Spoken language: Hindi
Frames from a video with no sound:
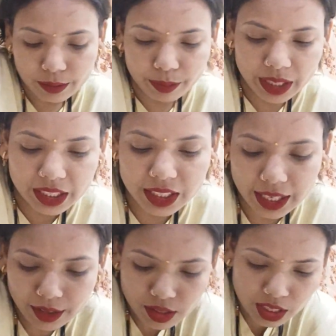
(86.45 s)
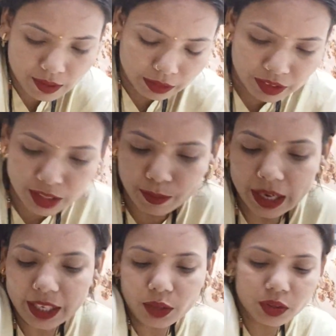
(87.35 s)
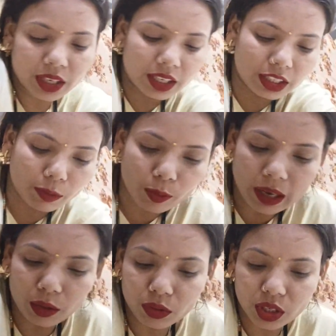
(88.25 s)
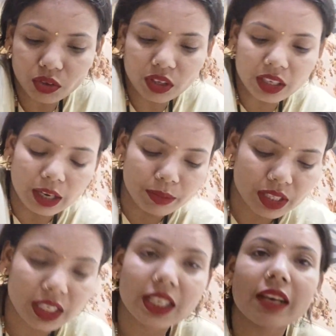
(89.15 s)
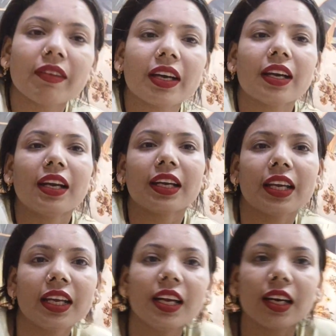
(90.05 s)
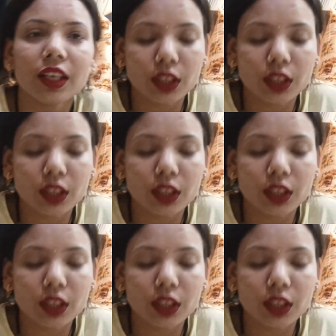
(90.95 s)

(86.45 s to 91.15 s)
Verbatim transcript: भीग जाएंगे उसके बाद फिर जब मानी उठेगा तब उबालूंगी क्योंकि अभी सीटियाँ वगैरह लगेगी ना